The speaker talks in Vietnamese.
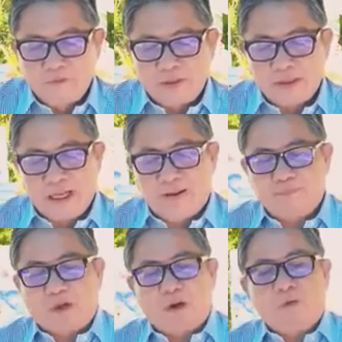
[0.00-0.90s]
việt
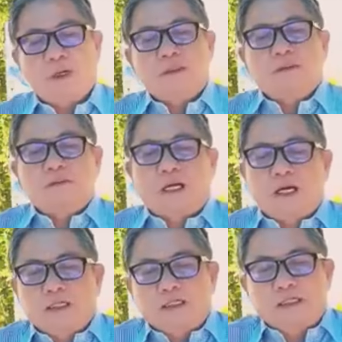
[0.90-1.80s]
nam tổ quốc
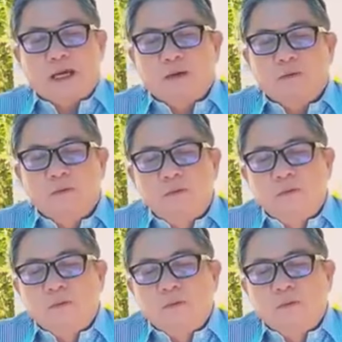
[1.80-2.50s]
thần châu